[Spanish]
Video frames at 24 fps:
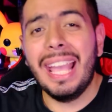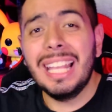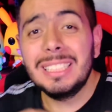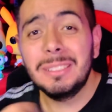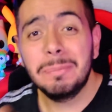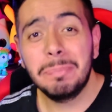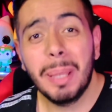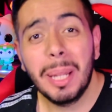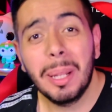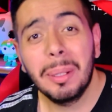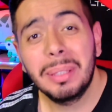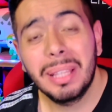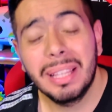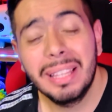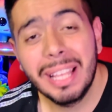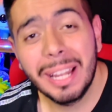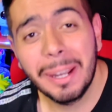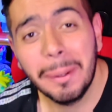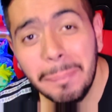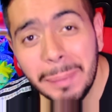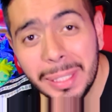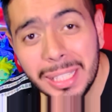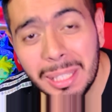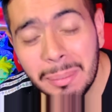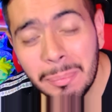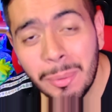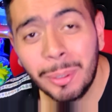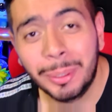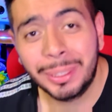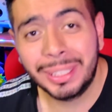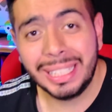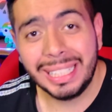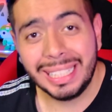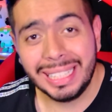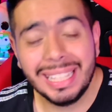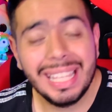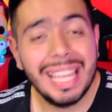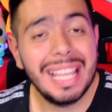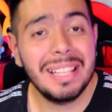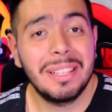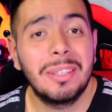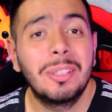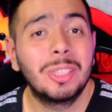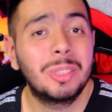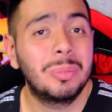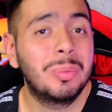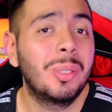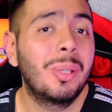Espero tener mínimo
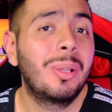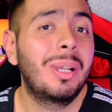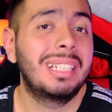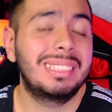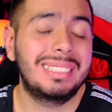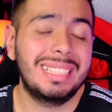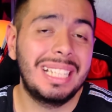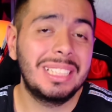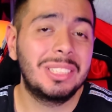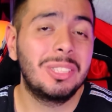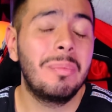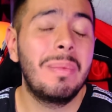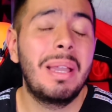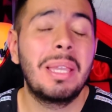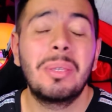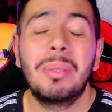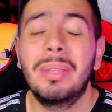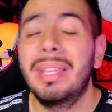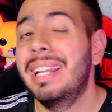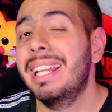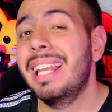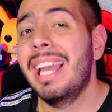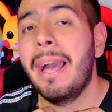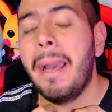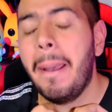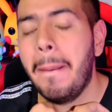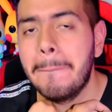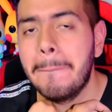500 viewers, eso me ayudaría